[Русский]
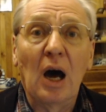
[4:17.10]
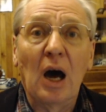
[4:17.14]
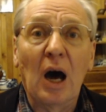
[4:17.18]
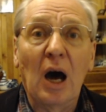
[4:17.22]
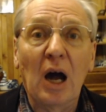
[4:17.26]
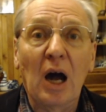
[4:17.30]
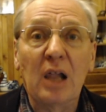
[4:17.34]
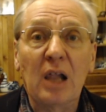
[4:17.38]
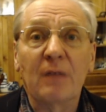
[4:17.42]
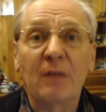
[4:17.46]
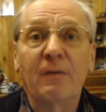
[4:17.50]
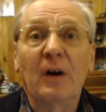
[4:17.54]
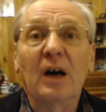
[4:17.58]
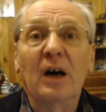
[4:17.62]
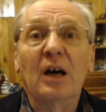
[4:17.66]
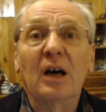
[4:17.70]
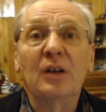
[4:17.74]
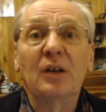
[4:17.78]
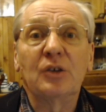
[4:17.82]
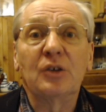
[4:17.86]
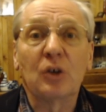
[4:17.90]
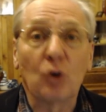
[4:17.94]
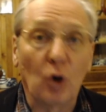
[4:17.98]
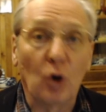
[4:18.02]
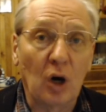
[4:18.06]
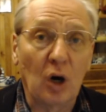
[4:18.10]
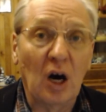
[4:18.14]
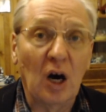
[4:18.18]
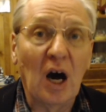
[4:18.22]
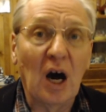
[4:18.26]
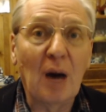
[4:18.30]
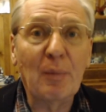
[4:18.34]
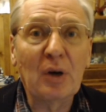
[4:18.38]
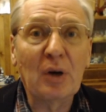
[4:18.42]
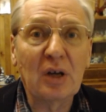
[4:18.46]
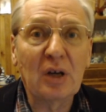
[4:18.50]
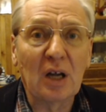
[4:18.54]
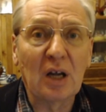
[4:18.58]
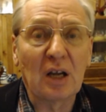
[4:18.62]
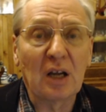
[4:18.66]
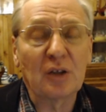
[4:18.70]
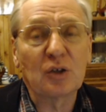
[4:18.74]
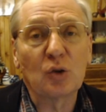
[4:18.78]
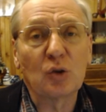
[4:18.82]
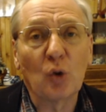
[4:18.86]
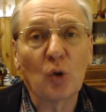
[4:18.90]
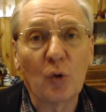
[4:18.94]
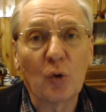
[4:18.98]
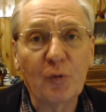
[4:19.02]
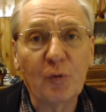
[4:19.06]
Alpha Zero, обыграла
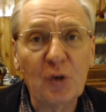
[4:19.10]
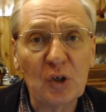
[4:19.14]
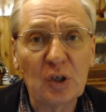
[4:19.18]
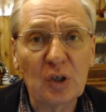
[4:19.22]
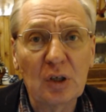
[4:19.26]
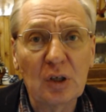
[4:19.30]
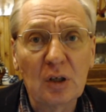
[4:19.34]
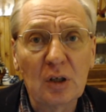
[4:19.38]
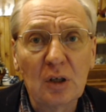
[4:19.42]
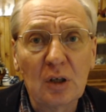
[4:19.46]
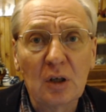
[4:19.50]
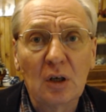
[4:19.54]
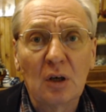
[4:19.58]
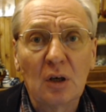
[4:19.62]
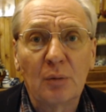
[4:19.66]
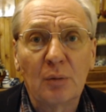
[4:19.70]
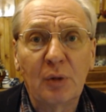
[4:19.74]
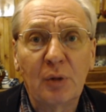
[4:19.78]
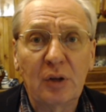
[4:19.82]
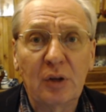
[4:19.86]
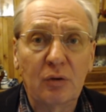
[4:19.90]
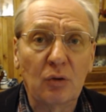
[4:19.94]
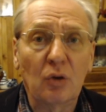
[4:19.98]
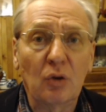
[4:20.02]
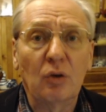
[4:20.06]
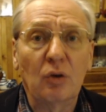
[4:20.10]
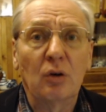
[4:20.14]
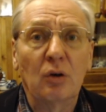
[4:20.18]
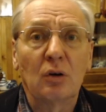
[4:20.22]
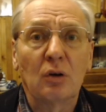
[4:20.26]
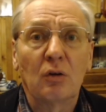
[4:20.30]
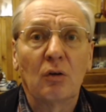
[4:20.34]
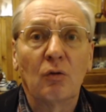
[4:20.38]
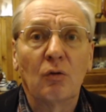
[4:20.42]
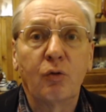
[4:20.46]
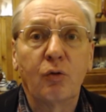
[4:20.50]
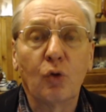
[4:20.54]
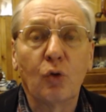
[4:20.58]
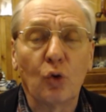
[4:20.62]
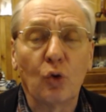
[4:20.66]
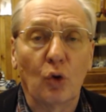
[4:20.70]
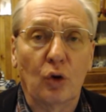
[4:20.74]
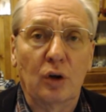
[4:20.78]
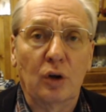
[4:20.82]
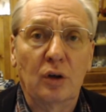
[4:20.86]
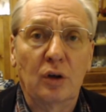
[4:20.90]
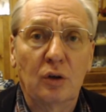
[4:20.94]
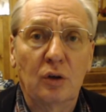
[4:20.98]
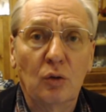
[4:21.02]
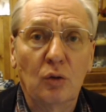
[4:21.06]
Stockfish, произвело
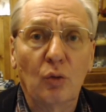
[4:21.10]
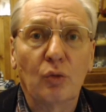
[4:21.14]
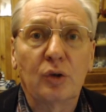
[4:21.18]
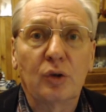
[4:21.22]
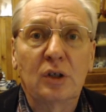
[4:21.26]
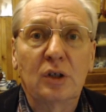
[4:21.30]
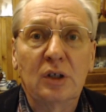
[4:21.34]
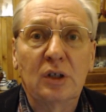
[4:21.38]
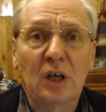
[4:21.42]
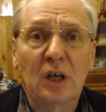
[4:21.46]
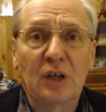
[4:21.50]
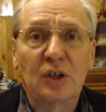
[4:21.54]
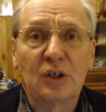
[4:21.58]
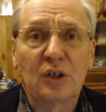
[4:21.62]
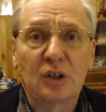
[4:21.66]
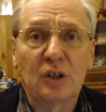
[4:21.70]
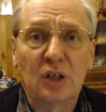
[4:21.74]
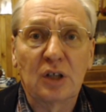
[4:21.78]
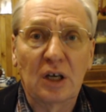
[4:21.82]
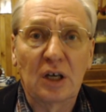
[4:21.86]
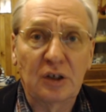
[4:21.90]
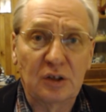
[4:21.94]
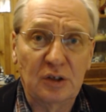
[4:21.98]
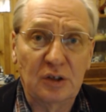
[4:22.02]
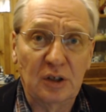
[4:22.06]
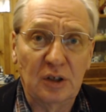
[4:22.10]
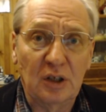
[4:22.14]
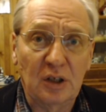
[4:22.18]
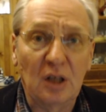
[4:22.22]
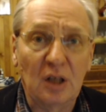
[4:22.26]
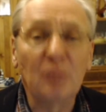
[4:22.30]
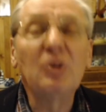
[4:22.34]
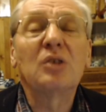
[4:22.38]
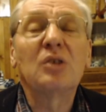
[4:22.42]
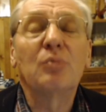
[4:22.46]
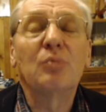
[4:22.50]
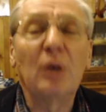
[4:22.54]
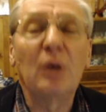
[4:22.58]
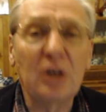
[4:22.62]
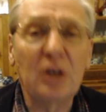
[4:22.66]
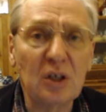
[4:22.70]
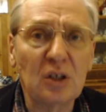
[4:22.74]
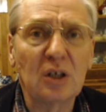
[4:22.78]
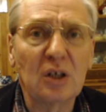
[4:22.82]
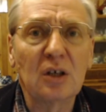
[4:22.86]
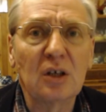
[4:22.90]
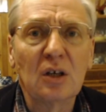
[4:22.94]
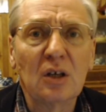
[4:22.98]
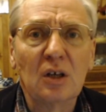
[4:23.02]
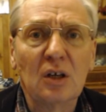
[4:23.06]
фурор. Ну вот я даже, так сказать, мы с
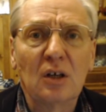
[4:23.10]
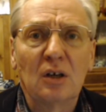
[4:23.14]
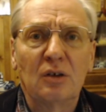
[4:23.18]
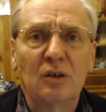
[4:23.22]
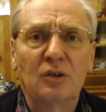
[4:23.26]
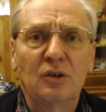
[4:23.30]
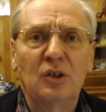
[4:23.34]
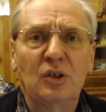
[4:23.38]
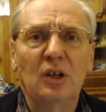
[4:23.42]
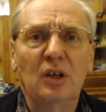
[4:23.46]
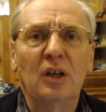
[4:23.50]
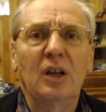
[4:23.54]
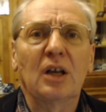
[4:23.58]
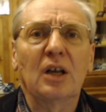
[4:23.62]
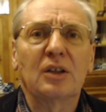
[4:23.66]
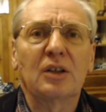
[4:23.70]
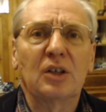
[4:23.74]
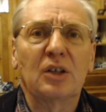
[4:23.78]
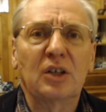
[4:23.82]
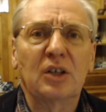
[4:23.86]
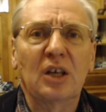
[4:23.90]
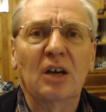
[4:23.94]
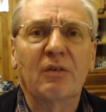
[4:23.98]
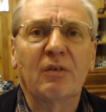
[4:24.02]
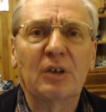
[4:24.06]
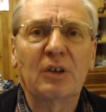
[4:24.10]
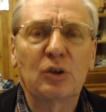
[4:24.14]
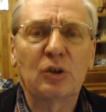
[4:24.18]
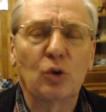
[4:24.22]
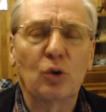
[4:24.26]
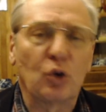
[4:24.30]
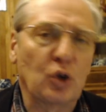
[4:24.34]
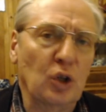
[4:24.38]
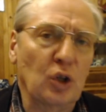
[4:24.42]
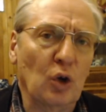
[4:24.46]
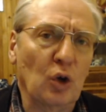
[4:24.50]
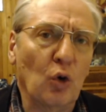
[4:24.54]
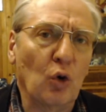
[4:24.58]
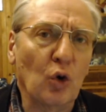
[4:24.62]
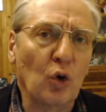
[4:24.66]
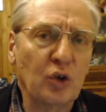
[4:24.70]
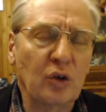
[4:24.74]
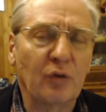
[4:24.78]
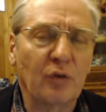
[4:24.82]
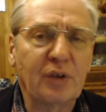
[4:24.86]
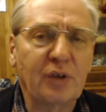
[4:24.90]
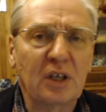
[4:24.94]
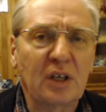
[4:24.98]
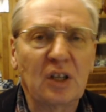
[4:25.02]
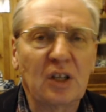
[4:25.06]
Мариной целый ряд таких восторженных
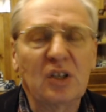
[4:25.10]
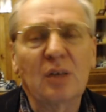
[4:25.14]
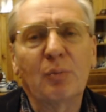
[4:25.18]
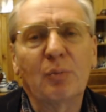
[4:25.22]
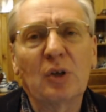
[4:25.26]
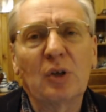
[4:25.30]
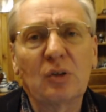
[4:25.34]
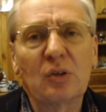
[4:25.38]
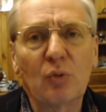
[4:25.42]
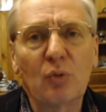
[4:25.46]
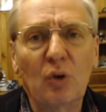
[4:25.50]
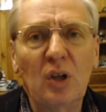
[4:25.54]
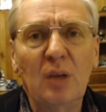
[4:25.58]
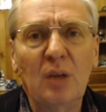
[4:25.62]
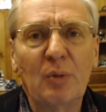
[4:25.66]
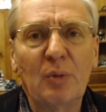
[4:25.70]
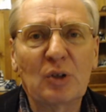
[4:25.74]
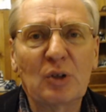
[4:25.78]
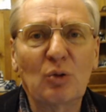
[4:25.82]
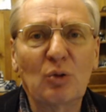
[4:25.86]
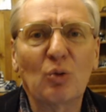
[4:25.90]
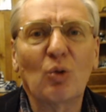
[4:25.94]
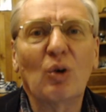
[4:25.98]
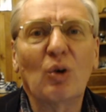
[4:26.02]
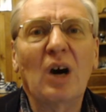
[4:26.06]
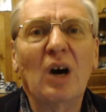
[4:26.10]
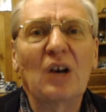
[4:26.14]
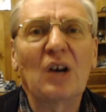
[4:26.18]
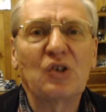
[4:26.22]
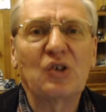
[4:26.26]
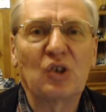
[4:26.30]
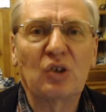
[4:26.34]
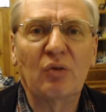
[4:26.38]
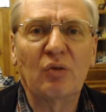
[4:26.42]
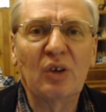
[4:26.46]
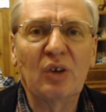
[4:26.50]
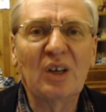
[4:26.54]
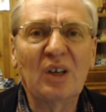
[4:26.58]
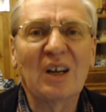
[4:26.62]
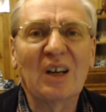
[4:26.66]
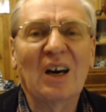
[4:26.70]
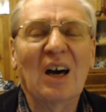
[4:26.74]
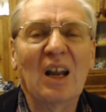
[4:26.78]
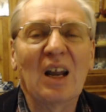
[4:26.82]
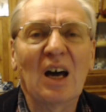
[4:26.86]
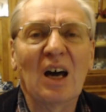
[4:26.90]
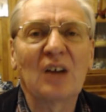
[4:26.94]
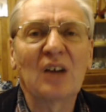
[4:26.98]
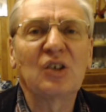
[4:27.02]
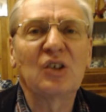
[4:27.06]
отзывов тогда себе позволили, поскольку качество игры,
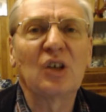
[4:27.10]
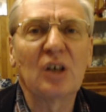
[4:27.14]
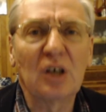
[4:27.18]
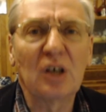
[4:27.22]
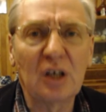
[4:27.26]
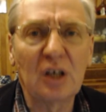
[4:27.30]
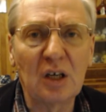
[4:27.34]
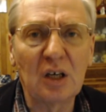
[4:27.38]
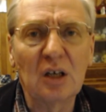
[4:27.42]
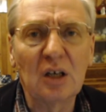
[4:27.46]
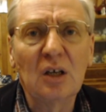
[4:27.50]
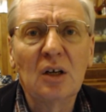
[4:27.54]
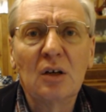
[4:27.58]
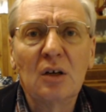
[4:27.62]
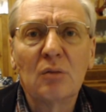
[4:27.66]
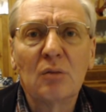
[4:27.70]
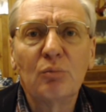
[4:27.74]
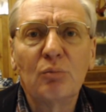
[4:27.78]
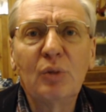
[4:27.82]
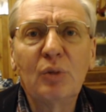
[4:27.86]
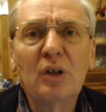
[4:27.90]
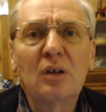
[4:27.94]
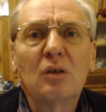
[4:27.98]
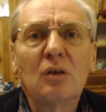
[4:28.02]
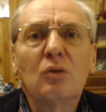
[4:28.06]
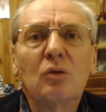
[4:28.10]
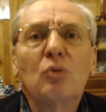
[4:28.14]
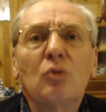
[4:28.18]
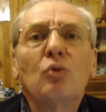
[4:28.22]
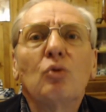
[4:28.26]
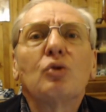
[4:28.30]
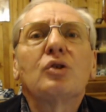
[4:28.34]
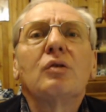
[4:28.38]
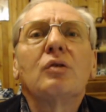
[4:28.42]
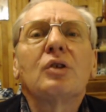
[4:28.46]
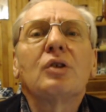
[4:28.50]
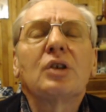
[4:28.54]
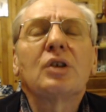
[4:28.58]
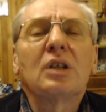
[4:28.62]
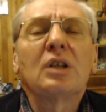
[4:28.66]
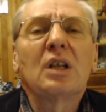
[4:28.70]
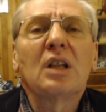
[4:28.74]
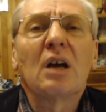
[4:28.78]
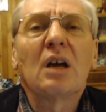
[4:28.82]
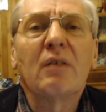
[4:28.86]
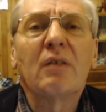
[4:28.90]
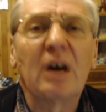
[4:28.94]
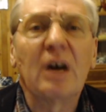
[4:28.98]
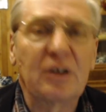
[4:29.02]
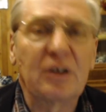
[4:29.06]
характер игры был ну, совершенно
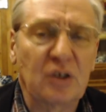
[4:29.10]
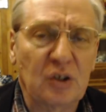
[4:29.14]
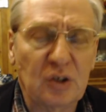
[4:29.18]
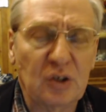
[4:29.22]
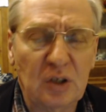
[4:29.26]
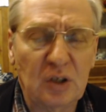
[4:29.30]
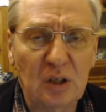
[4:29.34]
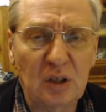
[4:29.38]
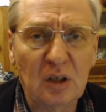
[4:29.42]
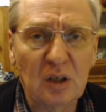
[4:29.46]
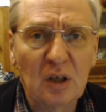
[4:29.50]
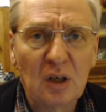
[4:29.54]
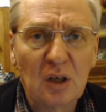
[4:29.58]
новаторский